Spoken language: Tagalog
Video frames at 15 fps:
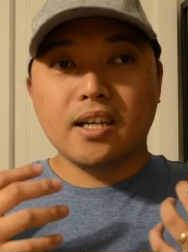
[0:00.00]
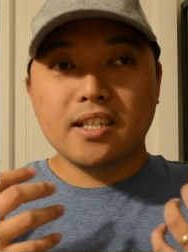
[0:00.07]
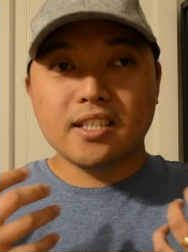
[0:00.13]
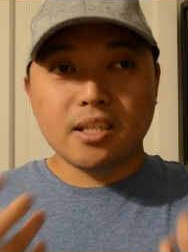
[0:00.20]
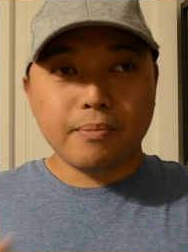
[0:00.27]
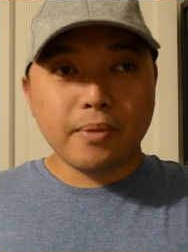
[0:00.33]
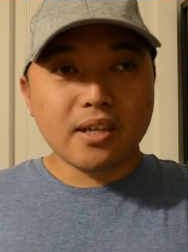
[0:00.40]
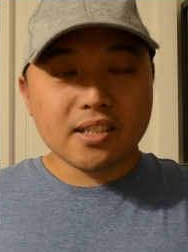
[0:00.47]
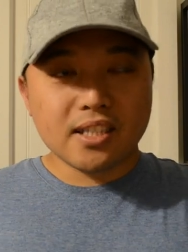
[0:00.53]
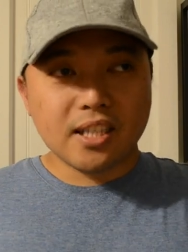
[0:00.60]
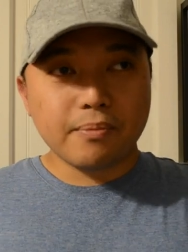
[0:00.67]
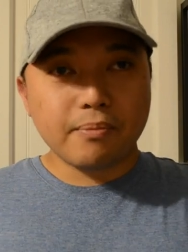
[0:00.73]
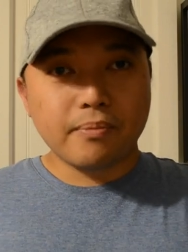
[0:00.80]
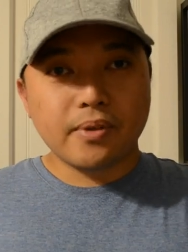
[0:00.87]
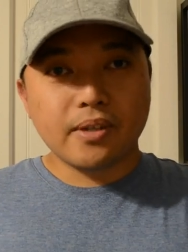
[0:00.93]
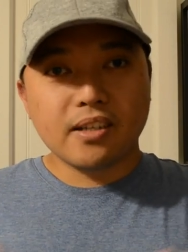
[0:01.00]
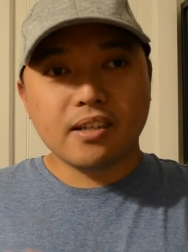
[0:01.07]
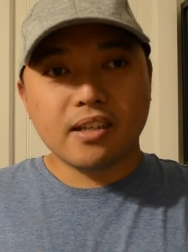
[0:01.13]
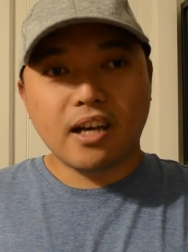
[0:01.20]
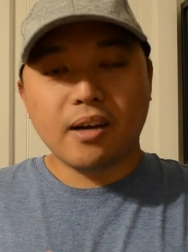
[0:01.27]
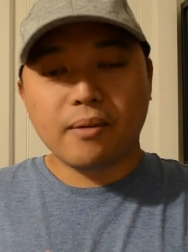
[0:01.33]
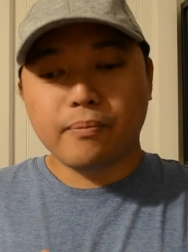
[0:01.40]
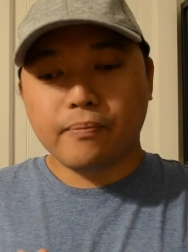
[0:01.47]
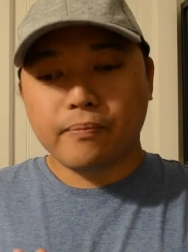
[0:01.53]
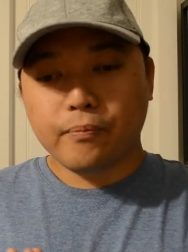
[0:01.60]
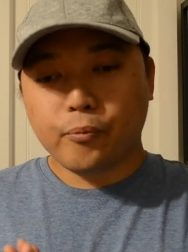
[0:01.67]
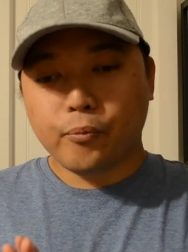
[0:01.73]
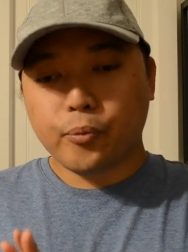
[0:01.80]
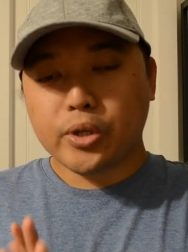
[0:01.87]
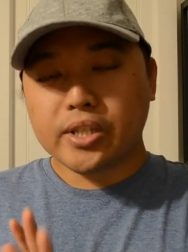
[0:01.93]
isa pang tip, um,
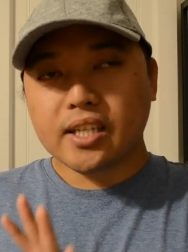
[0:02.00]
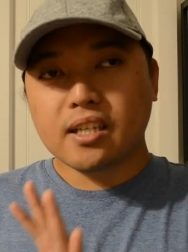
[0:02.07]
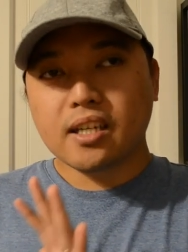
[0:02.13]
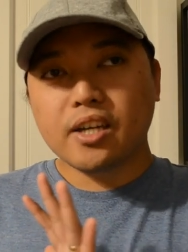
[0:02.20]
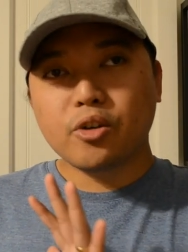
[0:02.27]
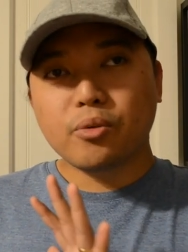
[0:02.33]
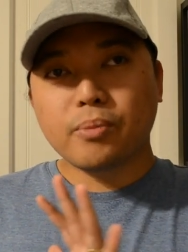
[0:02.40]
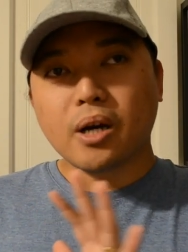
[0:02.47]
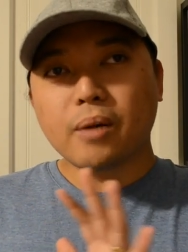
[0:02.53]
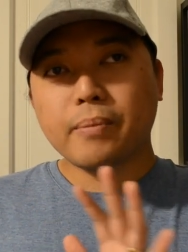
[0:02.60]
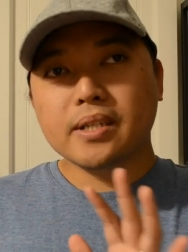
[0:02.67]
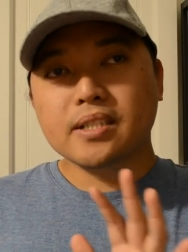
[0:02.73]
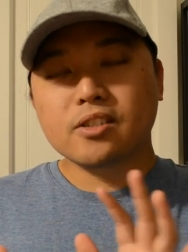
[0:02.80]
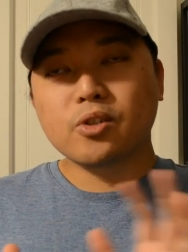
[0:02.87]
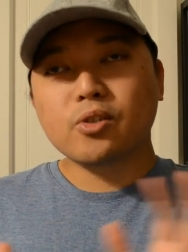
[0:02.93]
pwede kayong makapasa.